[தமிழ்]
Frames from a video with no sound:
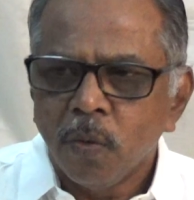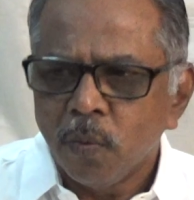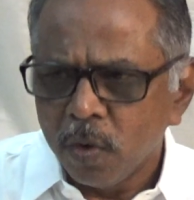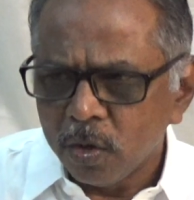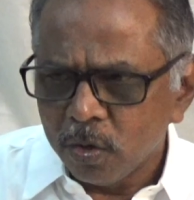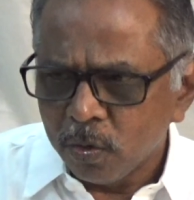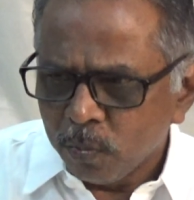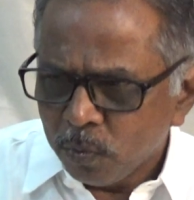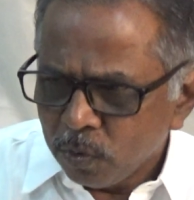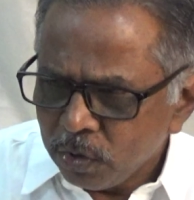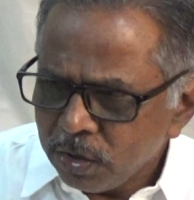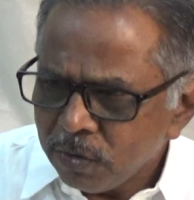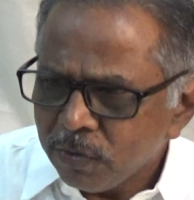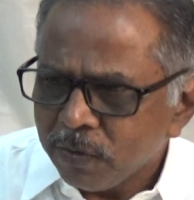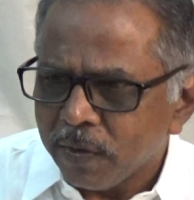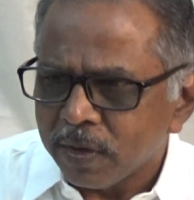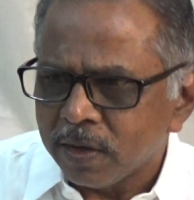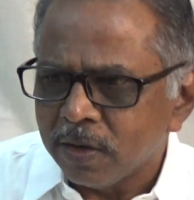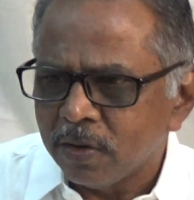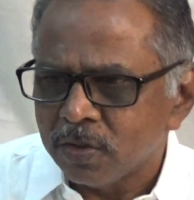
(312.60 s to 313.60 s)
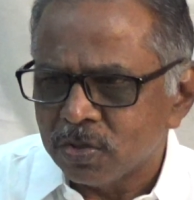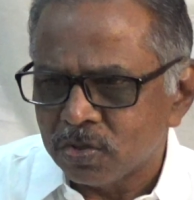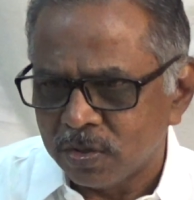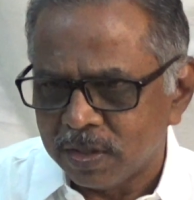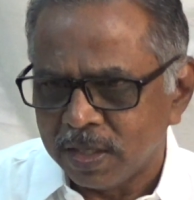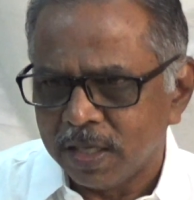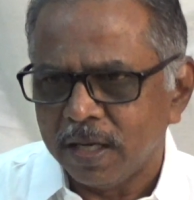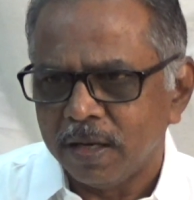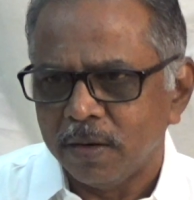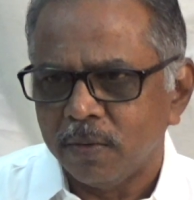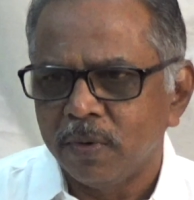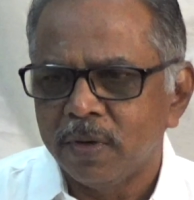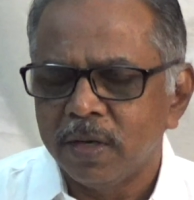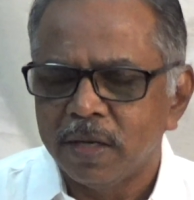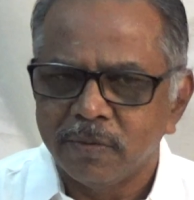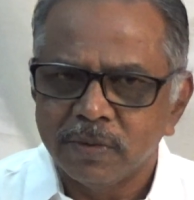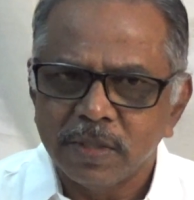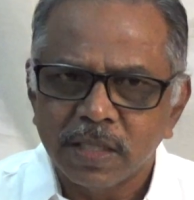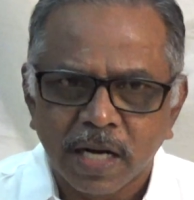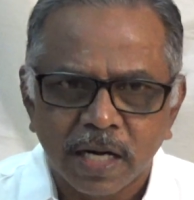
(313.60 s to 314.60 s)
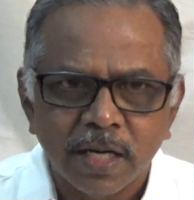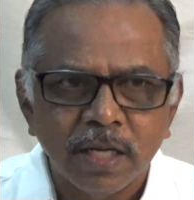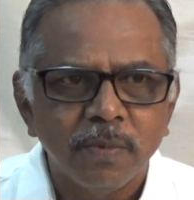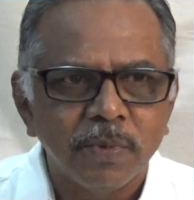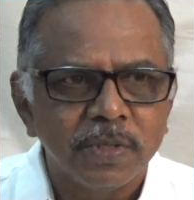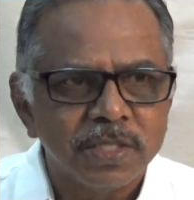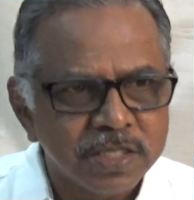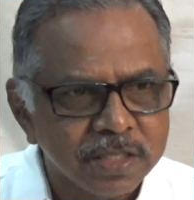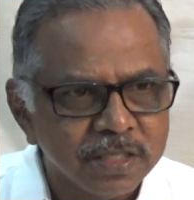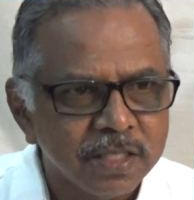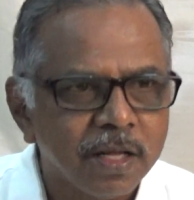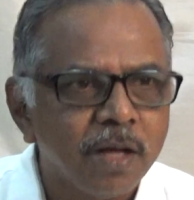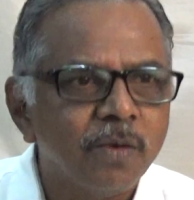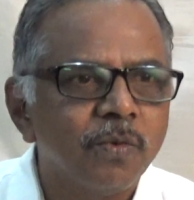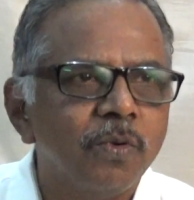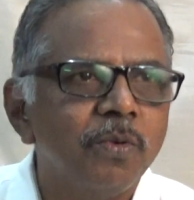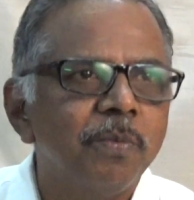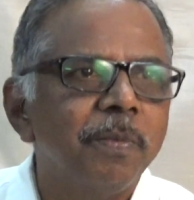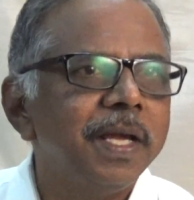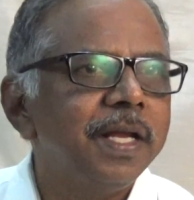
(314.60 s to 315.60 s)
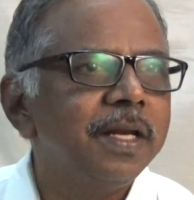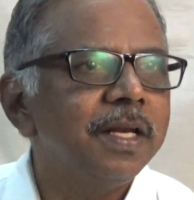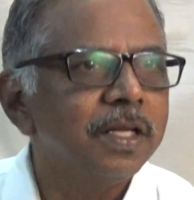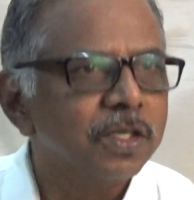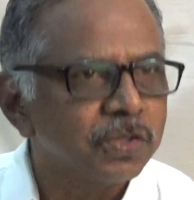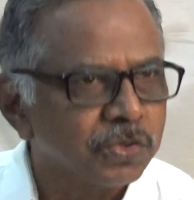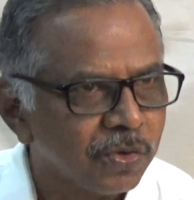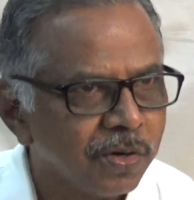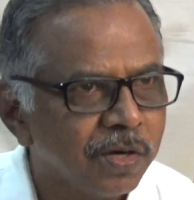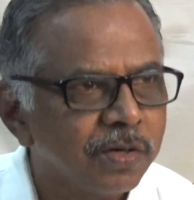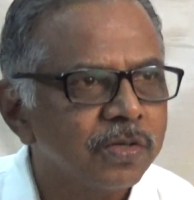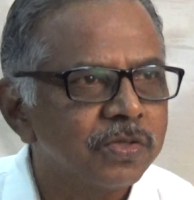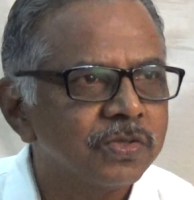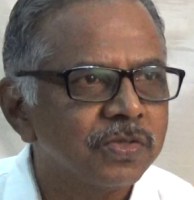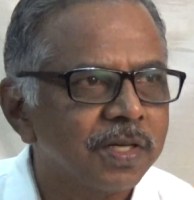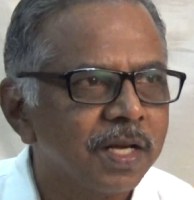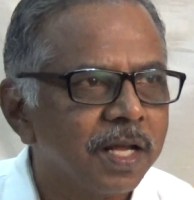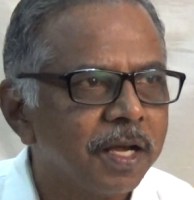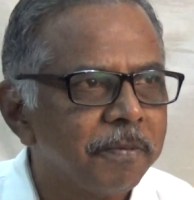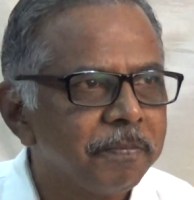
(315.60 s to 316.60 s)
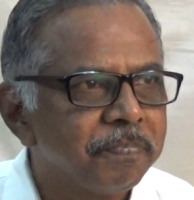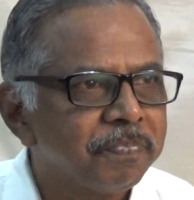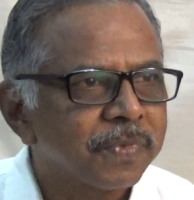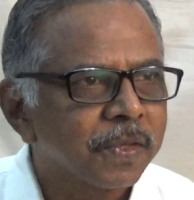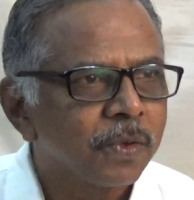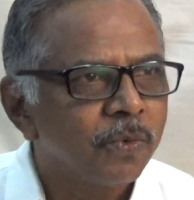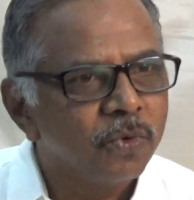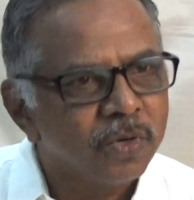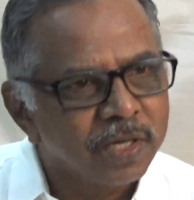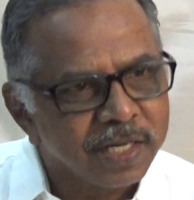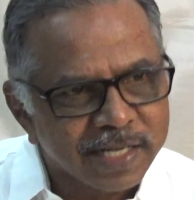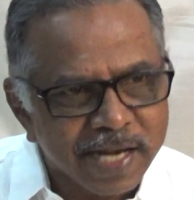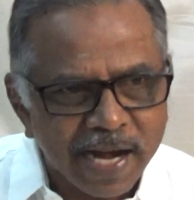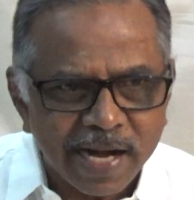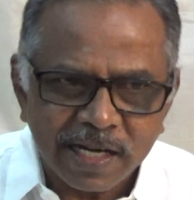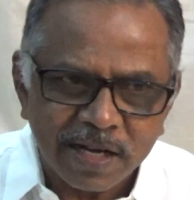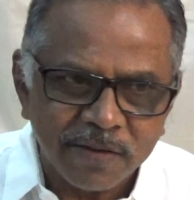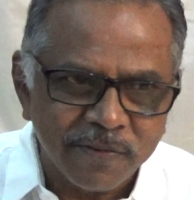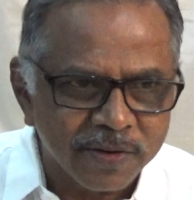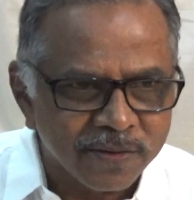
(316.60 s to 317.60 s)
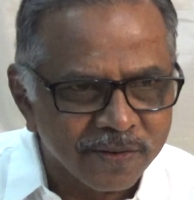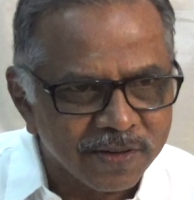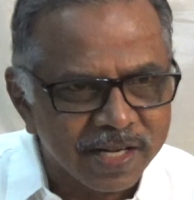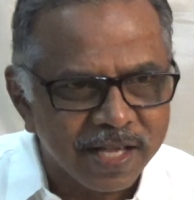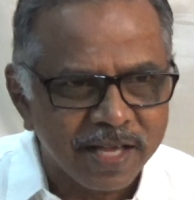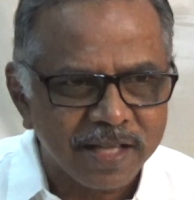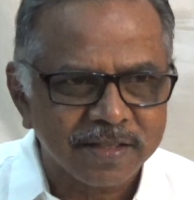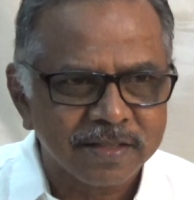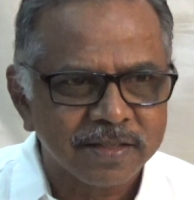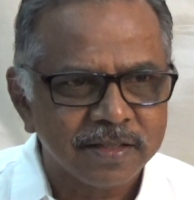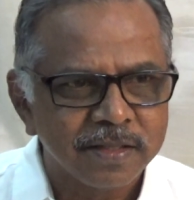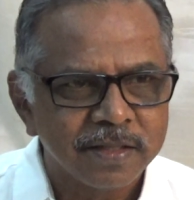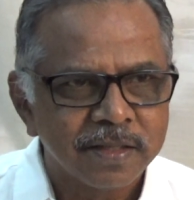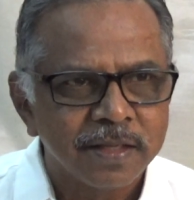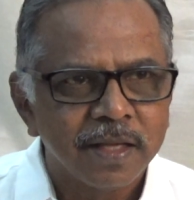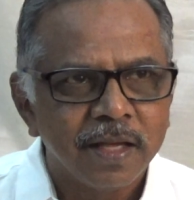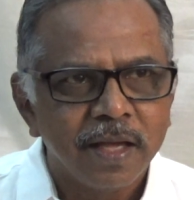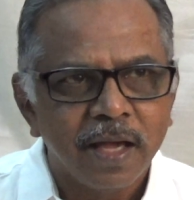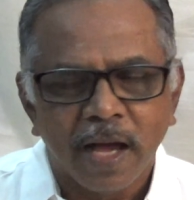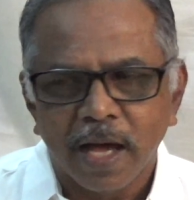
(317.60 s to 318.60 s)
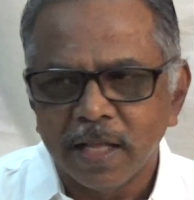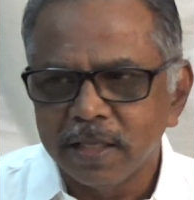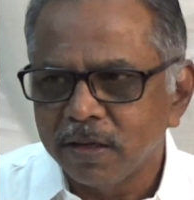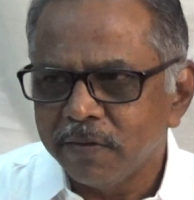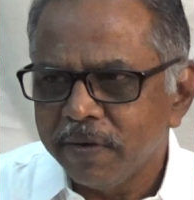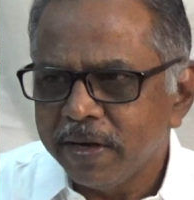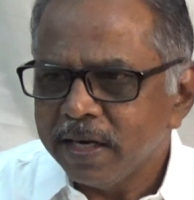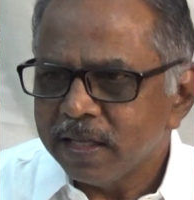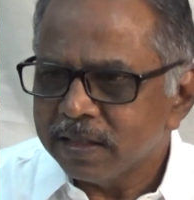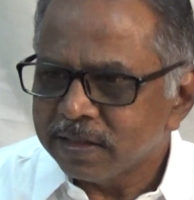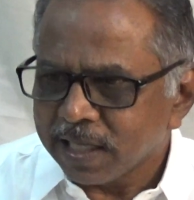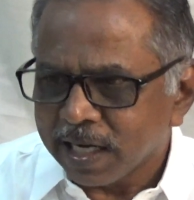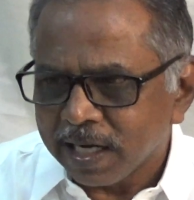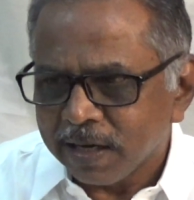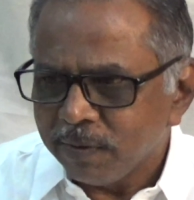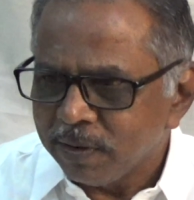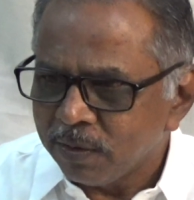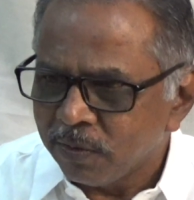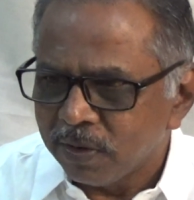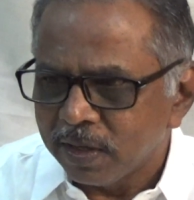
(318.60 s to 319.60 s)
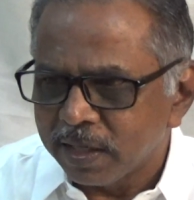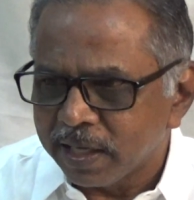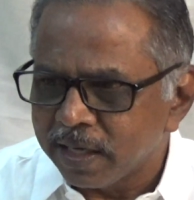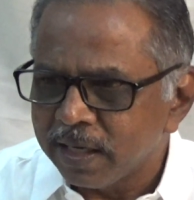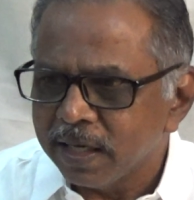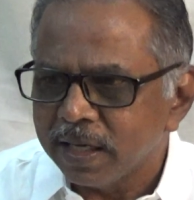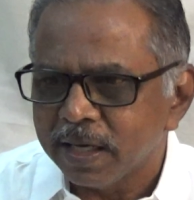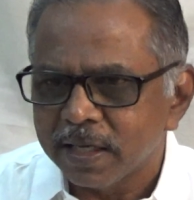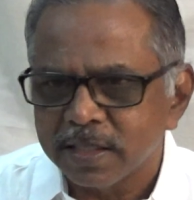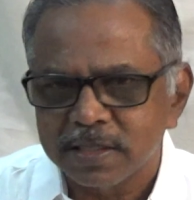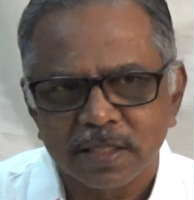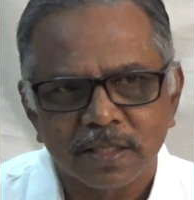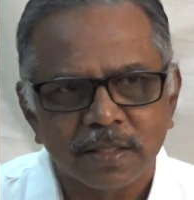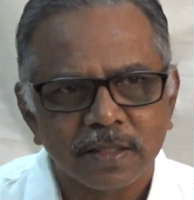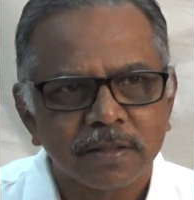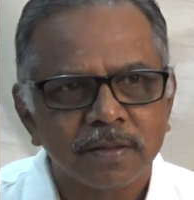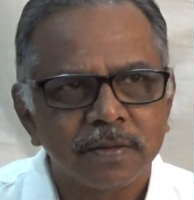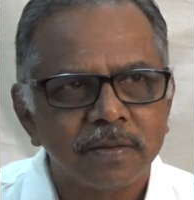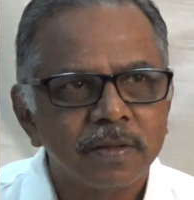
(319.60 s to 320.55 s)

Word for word: ஒரு முடிவுக்கு வரணும்னு சொன்னால் ஒன்றை வந்து கண்டுபிடிச்சி தான் உண்மைன்னு நீங்கள் சொல்லணும்னு சொன்னால் உங்களுக்கு டேட்டா வேணும் இல்லையா அதுக்கு வேண்டிய தகவல் உங்களுக்கு என்ன கிடைச்சிது